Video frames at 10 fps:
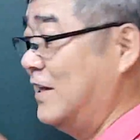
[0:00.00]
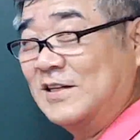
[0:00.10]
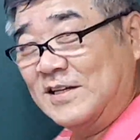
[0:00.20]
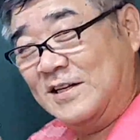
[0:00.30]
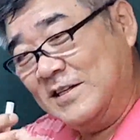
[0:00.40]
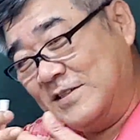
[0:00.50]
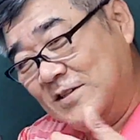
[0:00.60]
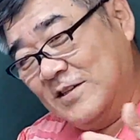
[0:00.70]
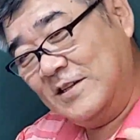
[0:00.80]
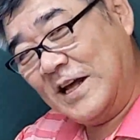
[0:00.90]
이렇게
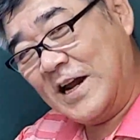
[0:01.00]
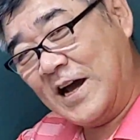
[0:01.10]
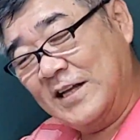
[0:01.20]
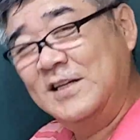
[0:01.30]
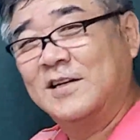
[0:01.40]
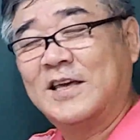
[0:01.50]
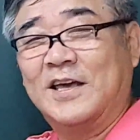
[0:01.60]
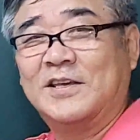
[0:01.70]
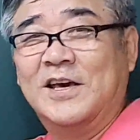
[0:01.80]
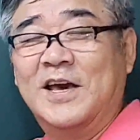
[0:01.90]
나란히
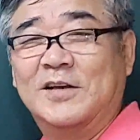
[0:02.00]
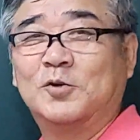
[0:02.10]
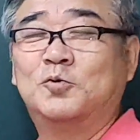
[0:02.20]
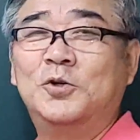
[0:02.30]
이렇게 계속